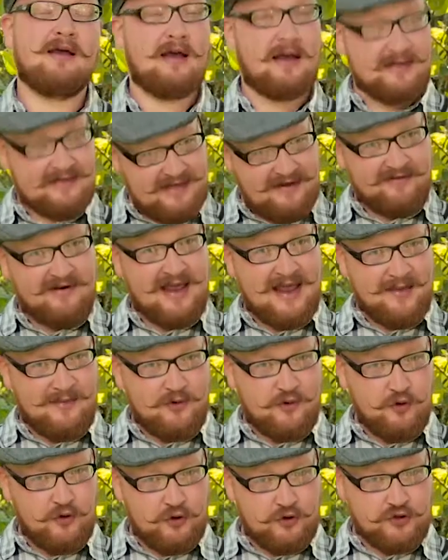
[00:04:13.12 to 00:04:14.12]
Оставляем
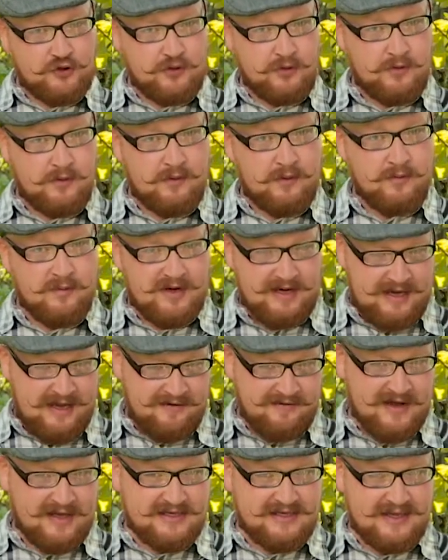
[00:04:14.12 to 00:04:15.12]
курицу
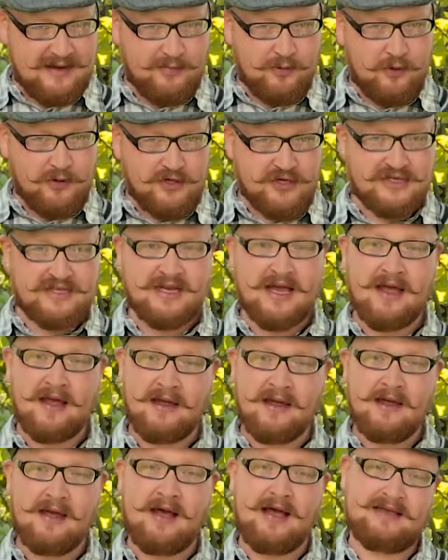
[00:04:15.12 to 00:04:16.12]
мариноваться на полчаса,
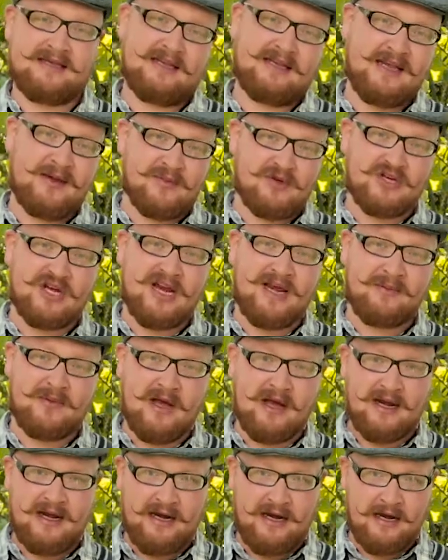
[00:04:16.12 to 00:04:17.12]
а затем жарим
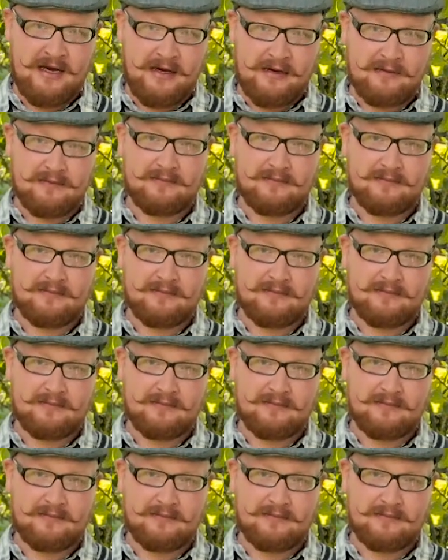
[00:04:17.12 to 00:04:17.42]
на гриле.